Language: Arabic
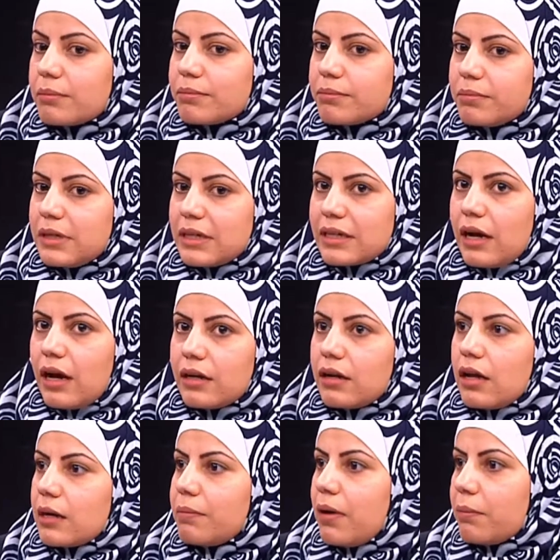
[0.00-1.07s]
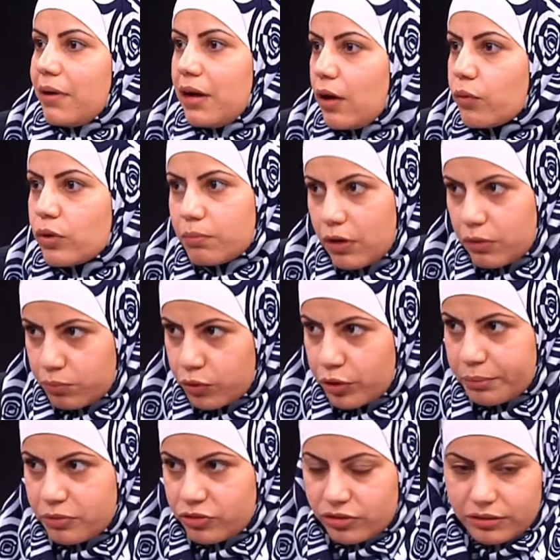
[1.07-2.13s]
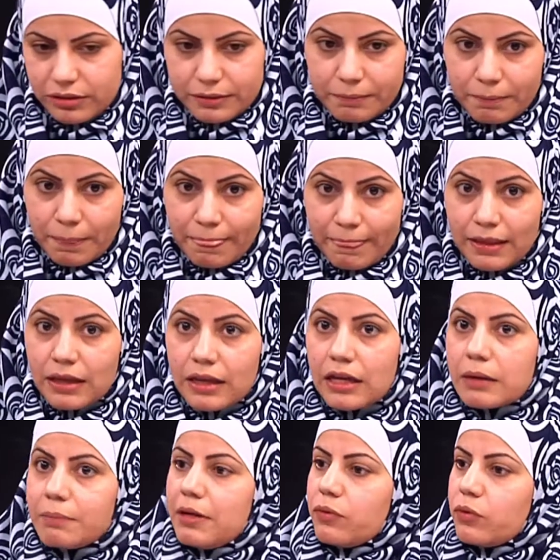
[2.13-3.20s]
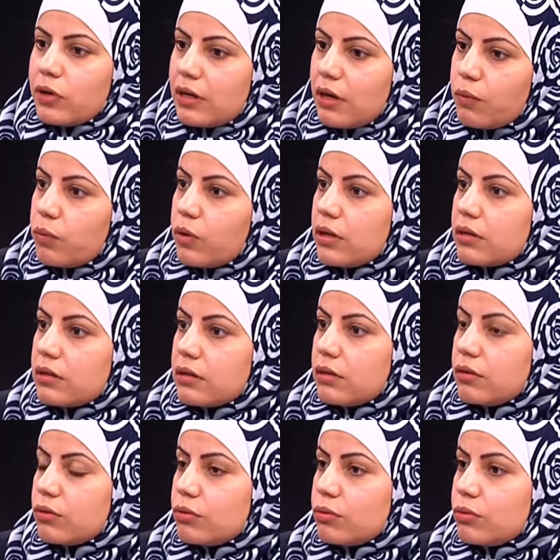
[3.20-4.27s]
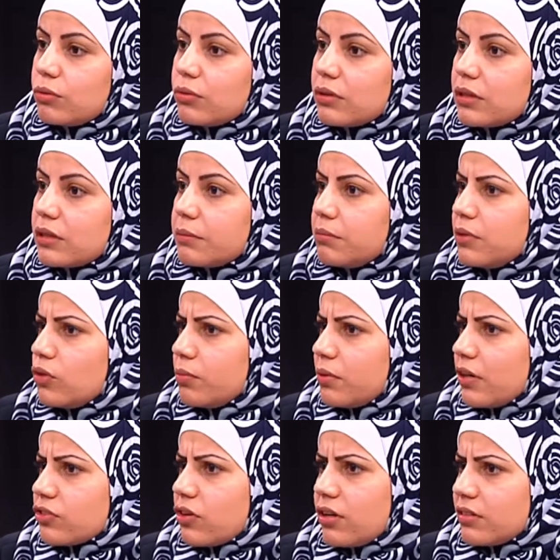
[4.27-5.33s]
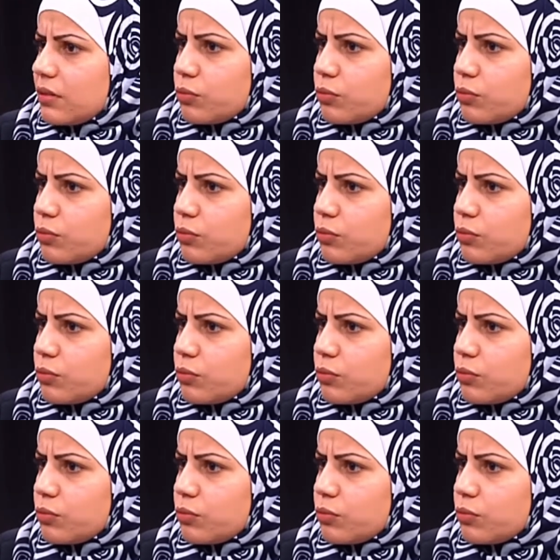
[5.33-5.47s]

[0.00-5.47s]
بيحكي عن أربع محاور مهمة جدا المحور الأول اللي هو مين هم الأشخاص